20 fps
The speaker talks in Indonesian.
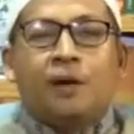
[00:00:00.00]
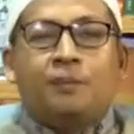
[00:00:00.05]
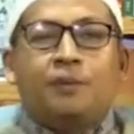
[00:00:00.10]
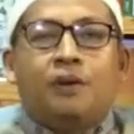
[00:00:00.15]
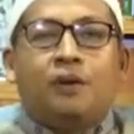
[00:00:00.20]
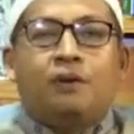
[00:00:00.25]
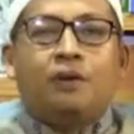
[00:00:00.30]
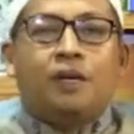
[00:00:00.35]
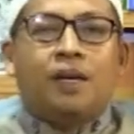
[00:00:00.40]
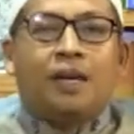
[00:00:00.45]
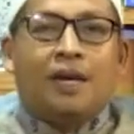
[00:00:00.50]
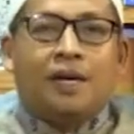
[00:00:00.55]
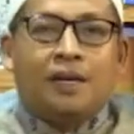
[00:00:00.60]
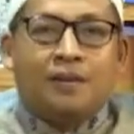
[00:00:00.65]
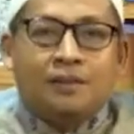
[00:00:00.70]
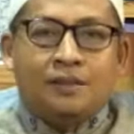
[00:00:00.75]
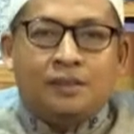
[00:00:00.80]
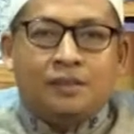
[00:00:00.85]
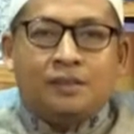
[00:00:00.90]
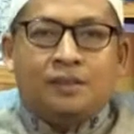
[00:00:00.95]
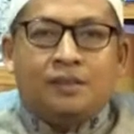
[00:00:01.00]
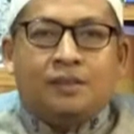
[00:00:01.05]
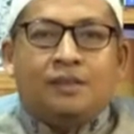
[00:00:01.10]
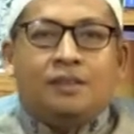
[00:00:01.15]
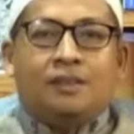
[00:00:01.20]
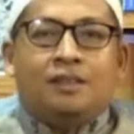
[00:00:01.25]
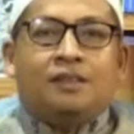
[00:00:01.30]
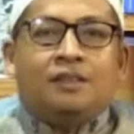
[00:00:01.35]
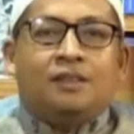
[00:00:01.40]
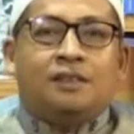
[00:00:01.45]
tapi oke okay lah
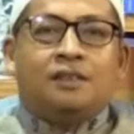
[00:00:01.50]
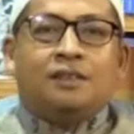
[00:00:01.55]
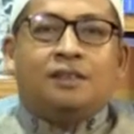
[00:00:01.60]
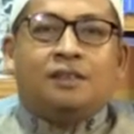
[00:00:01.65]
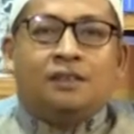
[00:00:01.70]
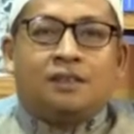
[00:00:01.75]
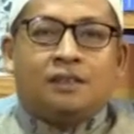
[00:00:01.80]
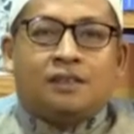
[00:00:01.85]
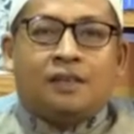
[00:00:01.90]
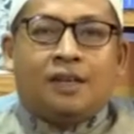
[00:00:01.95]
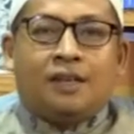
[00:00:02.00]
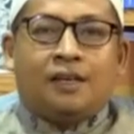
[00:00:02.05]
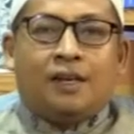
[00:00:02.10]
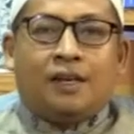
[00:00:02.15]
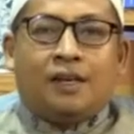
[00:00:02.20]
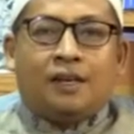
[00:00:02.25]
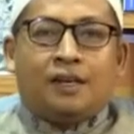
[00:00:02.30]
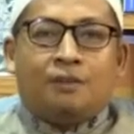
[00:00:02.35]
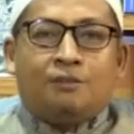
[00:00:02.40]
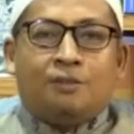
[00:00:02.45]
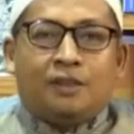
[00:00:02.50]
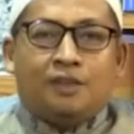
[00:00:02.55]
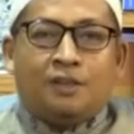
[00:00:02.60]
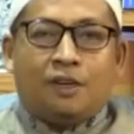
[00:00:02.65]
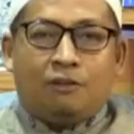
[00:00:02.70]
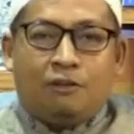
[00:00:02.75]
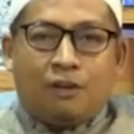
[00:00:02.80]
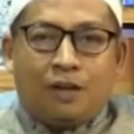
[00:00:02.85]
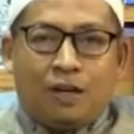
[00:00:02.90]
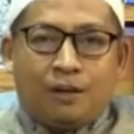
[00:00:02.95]
saya akan
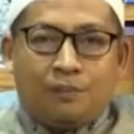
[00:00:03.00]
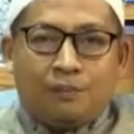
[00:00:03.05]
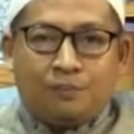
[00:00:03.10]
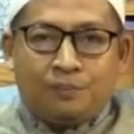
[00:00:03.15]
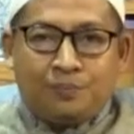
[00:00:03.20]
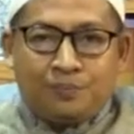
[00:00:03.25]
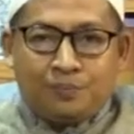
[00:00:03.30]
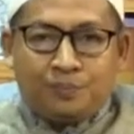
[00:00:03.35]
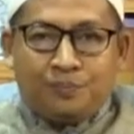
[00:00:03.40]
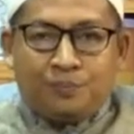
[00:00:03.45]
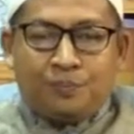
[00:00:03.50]
menjawab